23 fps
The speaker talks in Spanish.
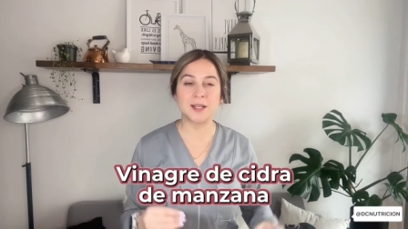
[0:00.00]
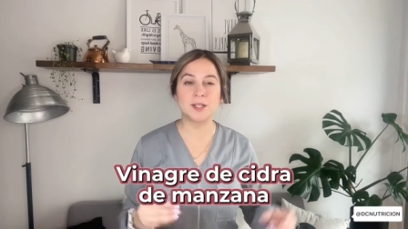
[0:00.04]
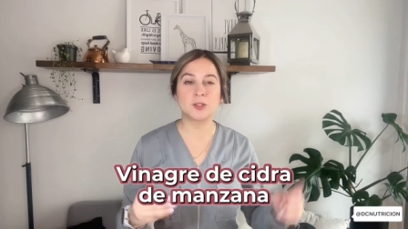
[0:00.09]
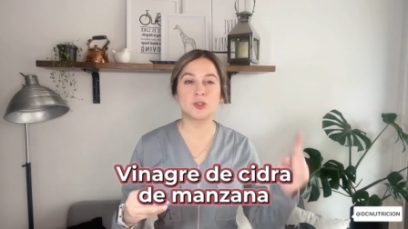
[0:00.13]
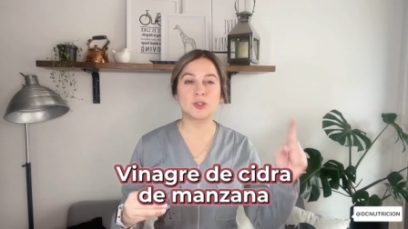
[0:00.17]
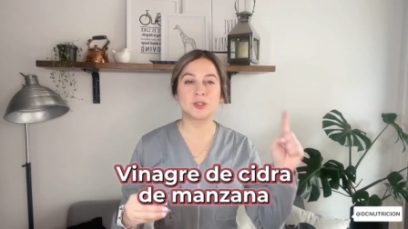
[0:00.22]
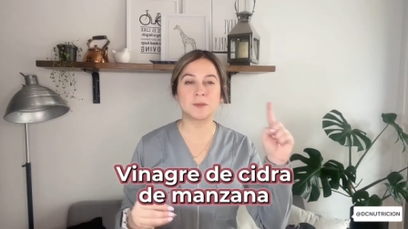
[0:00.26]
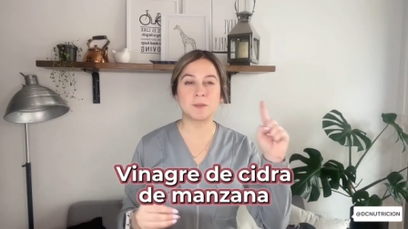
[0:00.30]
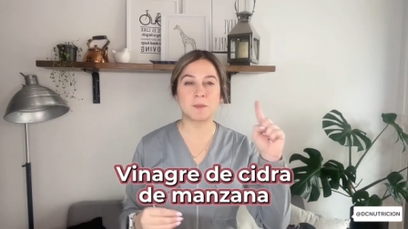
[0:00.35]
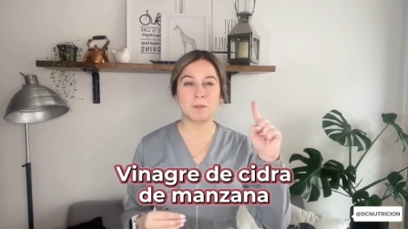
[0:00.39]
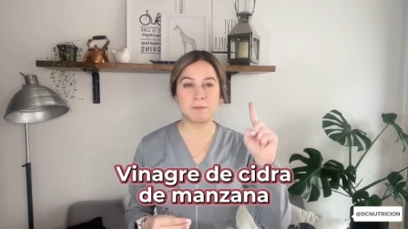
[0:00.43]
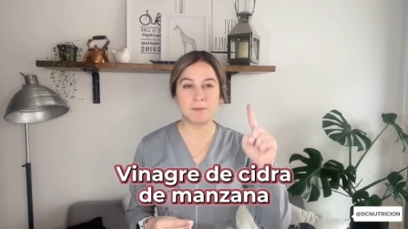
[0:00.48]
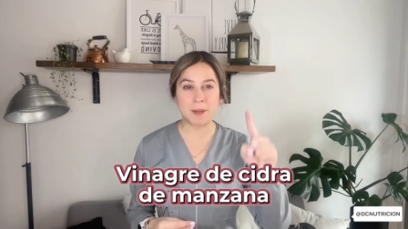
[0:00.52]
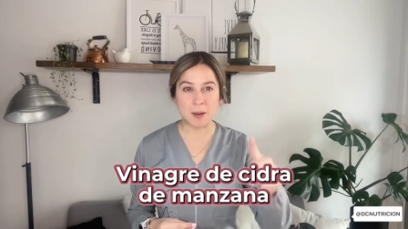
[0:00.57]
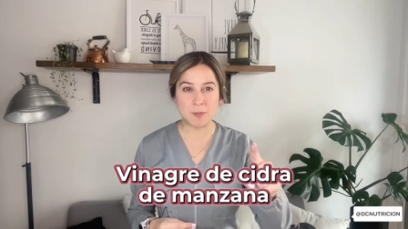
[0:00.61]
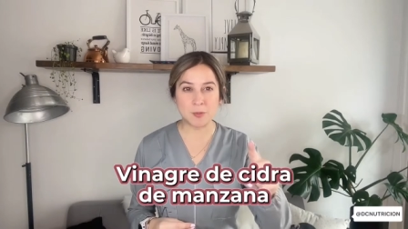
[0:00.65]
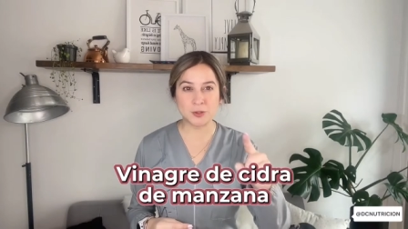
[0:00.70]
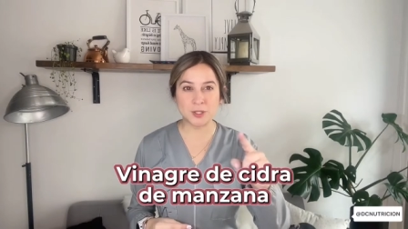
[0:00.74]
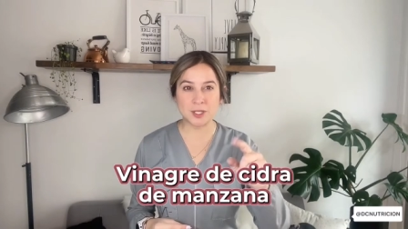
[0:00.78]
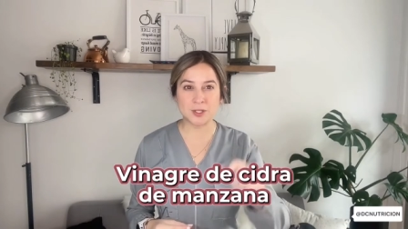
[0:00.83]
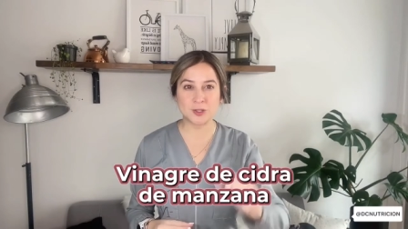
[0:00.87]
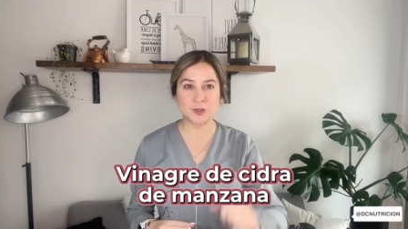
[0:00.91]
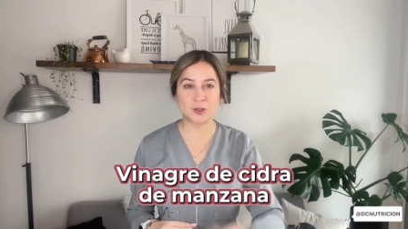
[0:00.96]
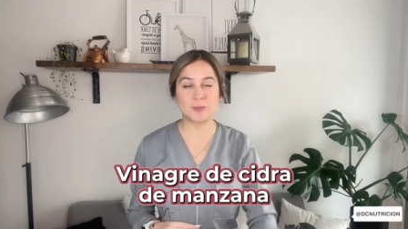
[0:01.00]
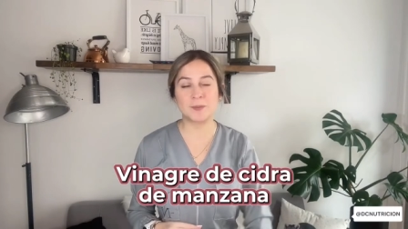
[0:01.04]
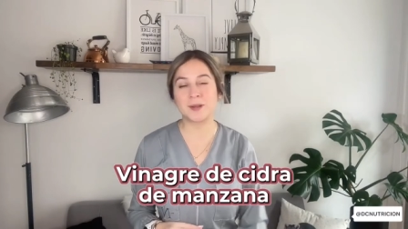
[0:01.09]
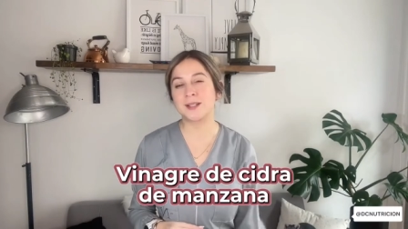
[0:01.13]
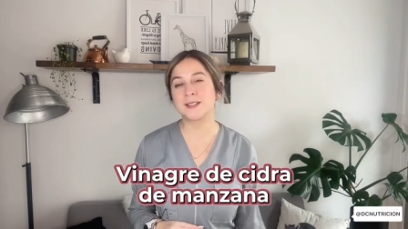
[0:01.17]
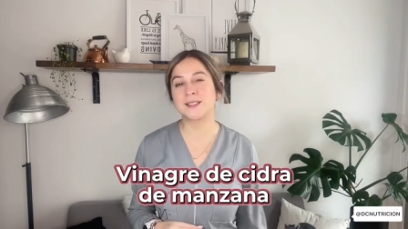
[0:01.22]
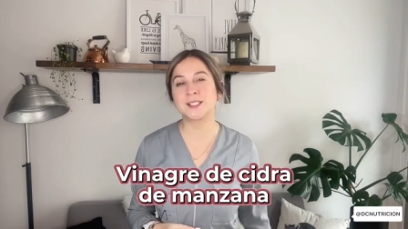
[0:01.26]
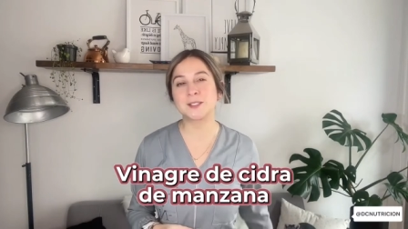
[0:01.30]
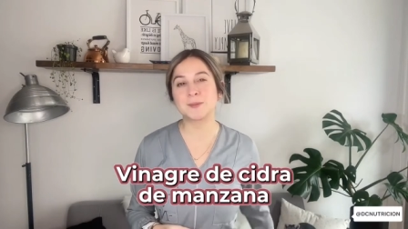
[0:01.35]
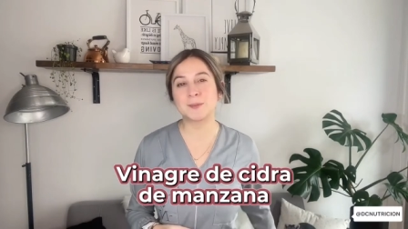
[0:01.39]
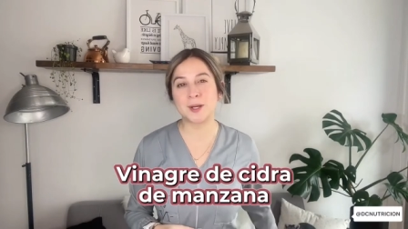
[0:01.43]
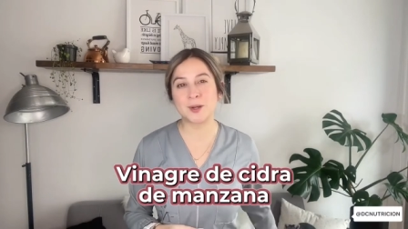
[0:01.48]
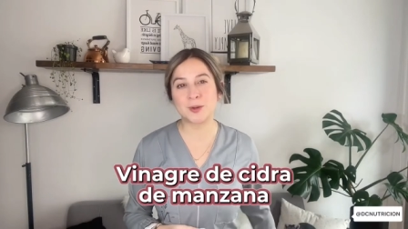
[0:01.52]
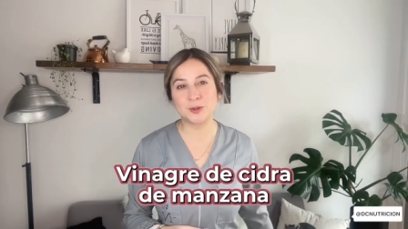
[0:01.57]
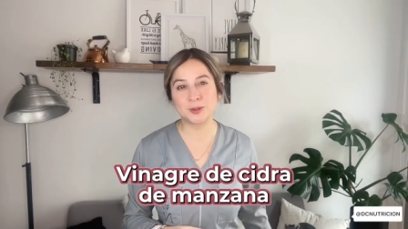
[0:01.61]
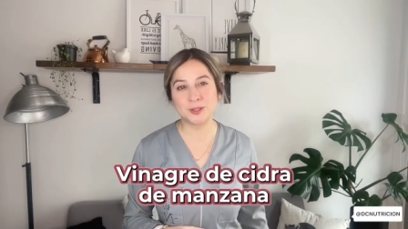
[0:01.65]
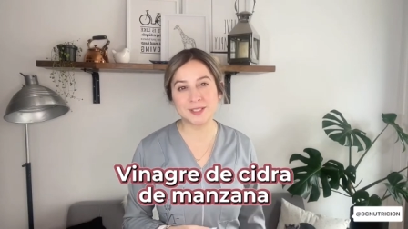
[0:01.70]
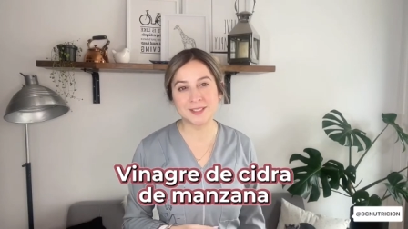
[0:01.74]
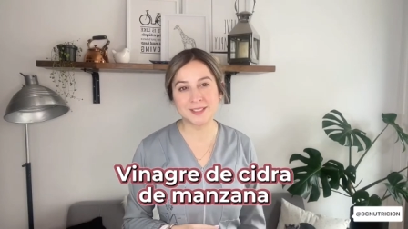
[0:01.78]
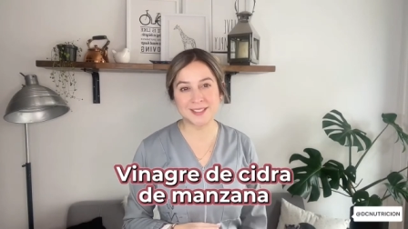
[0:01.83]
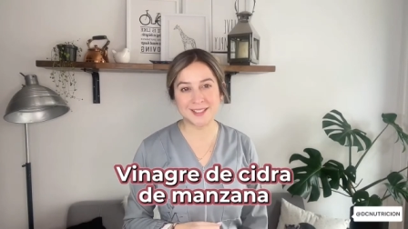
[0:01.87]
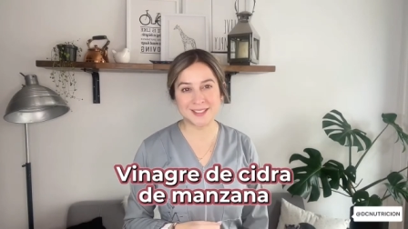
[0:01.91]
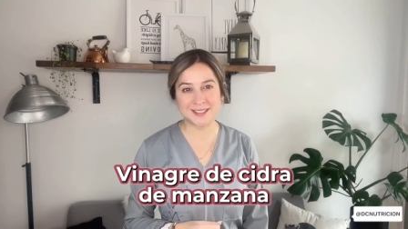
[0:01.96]
entonces vamos a resolver esas
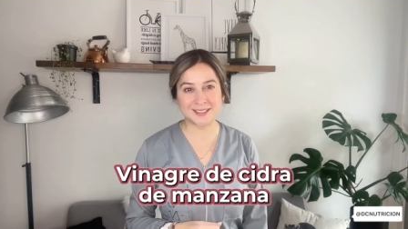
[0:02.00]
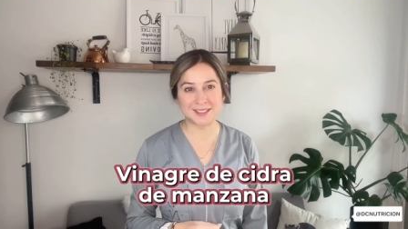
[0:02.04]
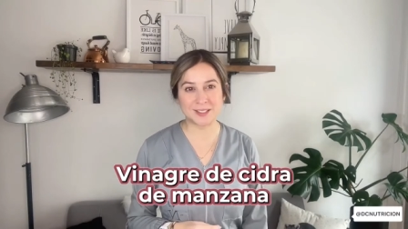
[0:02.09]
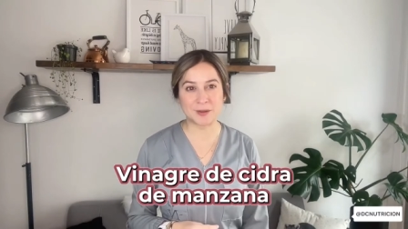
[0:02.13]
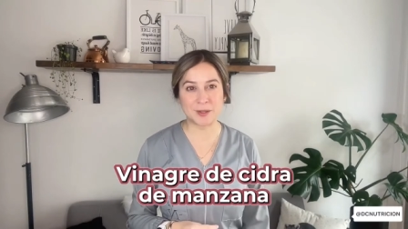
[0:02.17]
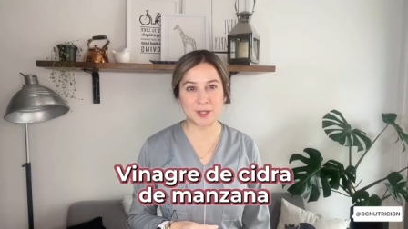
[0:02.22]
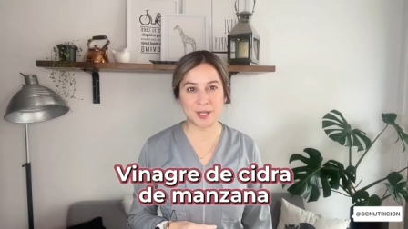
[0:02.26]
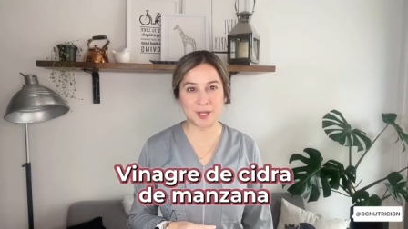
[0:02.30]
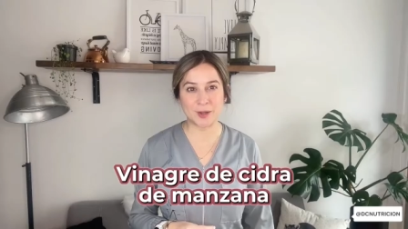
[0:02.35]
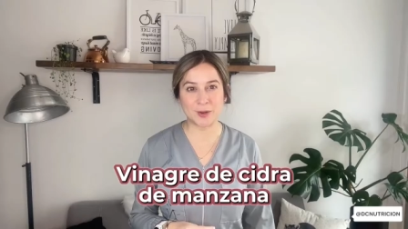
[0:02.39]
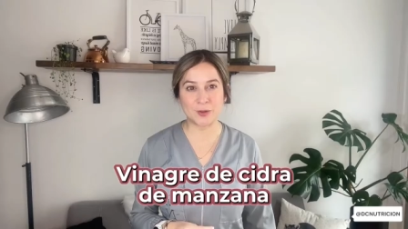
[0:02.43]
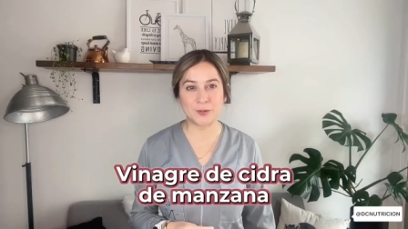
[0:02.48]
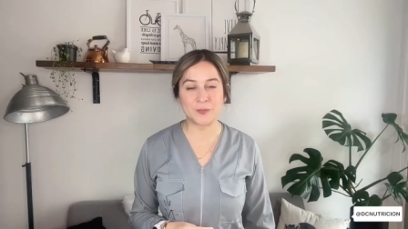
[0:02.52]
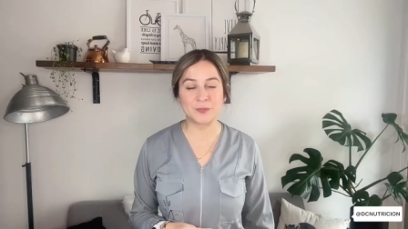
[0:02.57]
preguntas en este video.